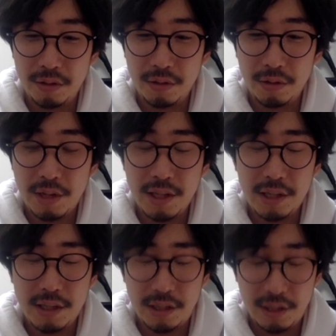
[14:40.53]
そ
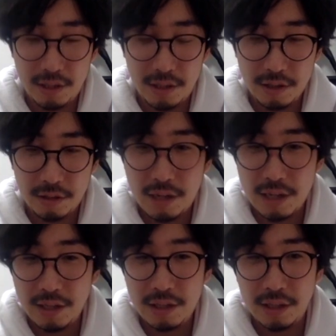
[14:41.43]
れ、その
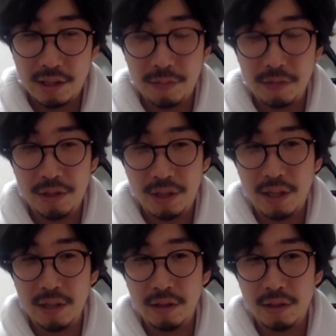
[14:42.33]
焦った気持ち
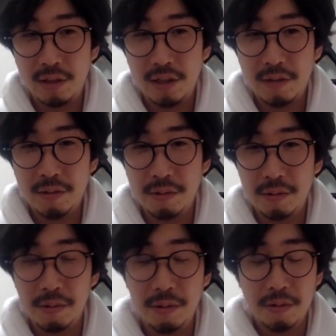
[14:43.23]
で結構
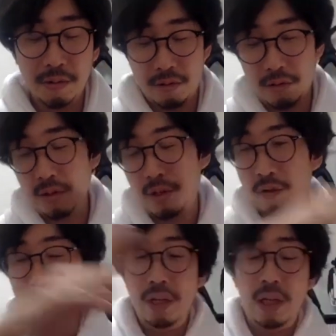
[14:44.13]
心を崩し
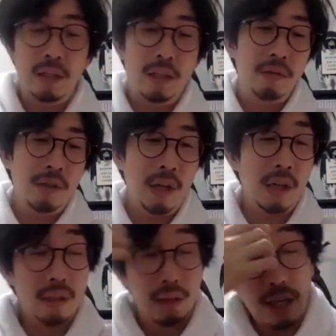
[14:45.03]
そうになった時が
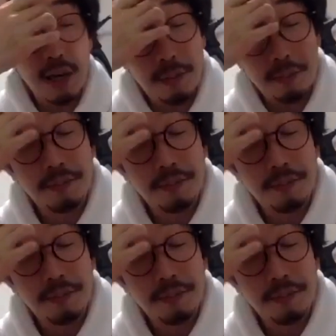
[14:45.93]
あって、